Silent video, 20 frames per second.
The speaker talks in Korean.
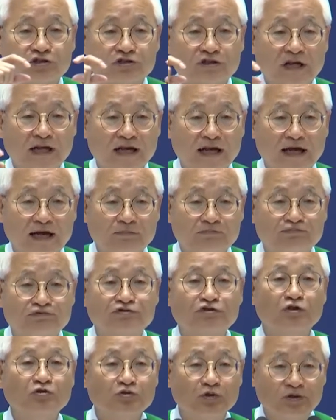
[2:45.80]
구절을 하나
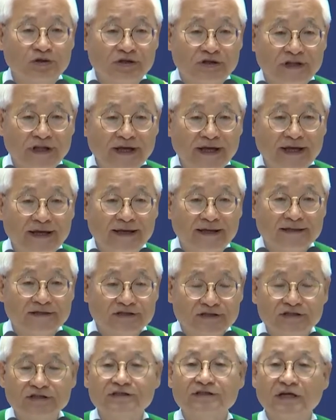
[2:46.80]

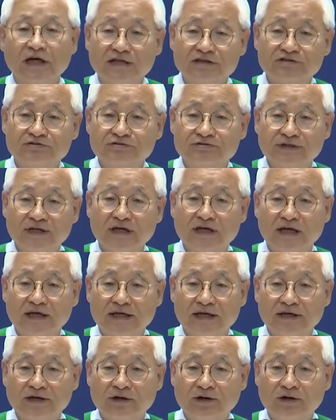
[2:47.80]
붙여줬는데 지금까지도
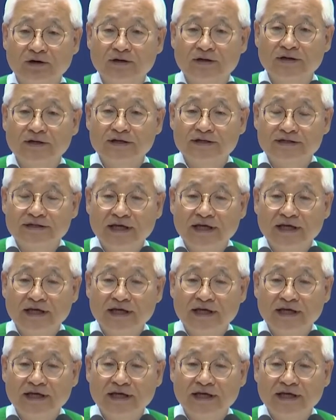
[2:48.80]
생각해요.